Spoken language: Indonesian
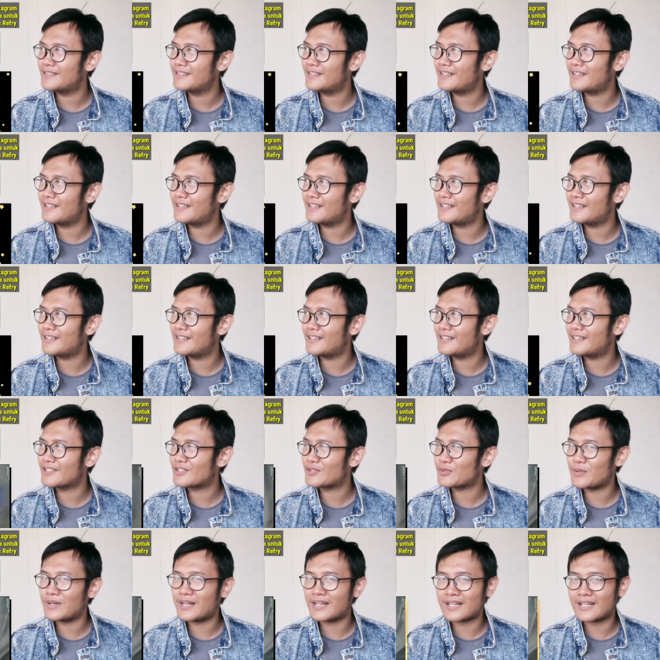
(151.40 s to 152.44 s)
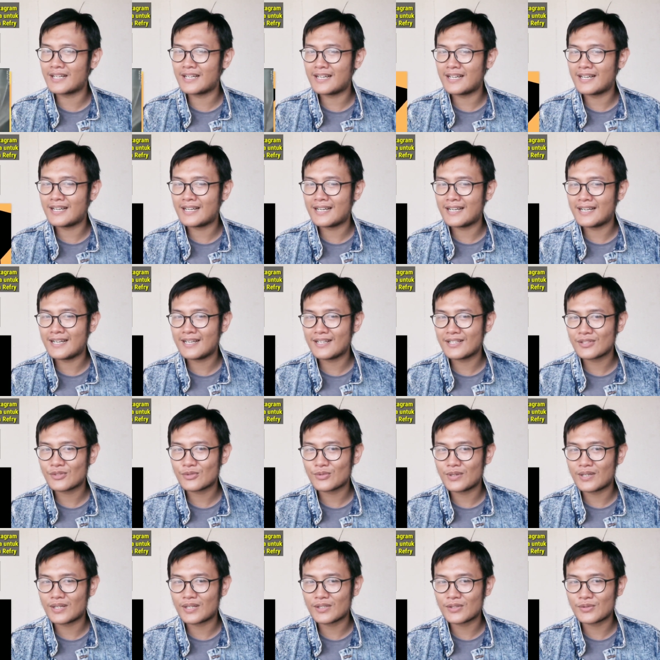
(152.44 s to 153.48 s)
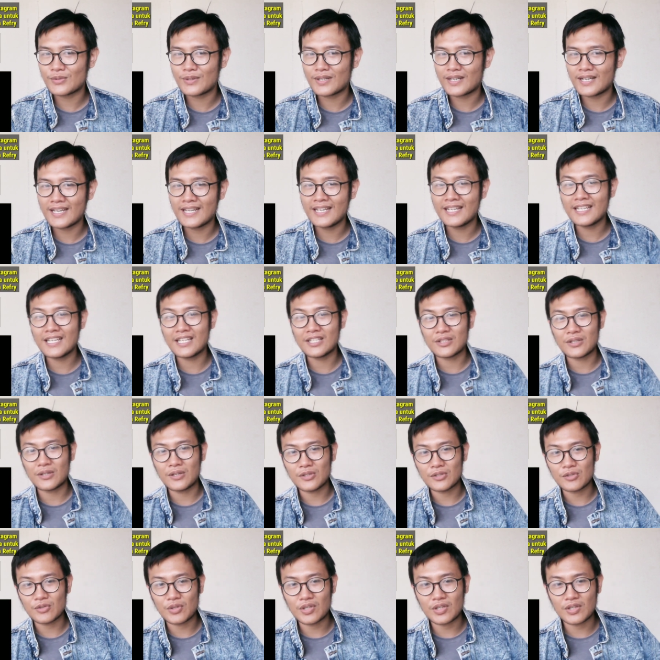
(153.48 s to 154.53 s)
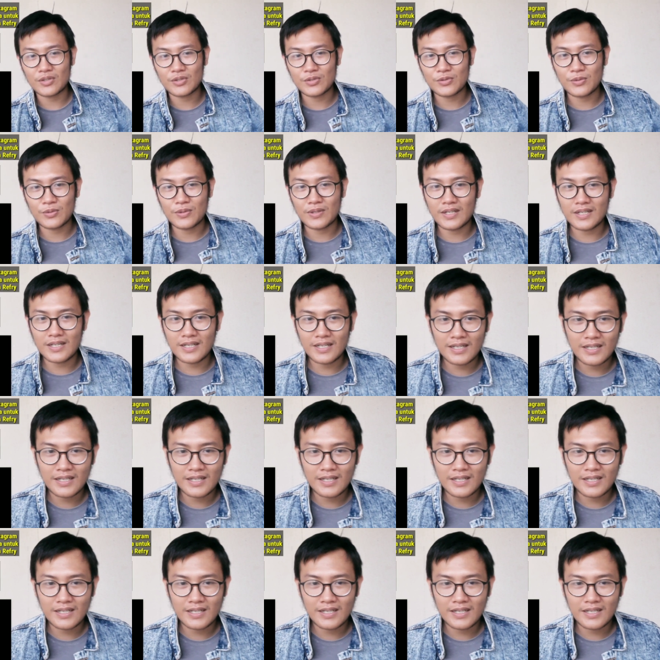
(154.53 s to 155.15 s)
Eh, suara-suara uh, ini gitu loh, suara-suara.